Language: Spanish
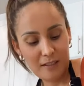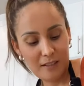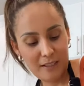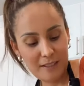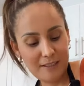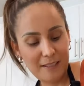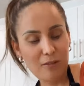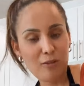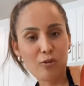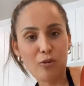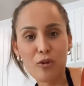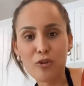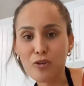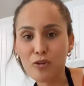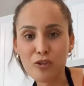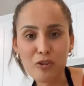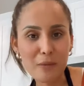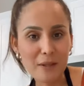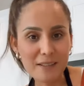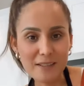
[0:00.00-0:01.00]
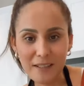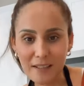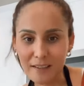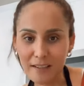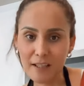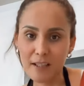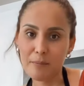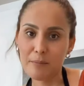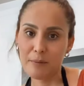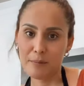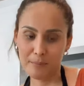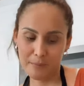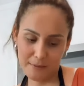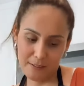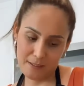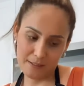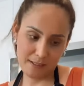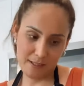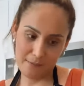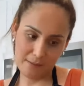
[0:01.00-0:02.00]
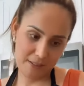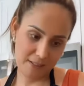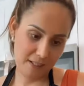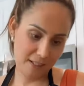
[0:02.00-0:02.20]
según hoy yo no iba a hacer nada, pero pues ya saben,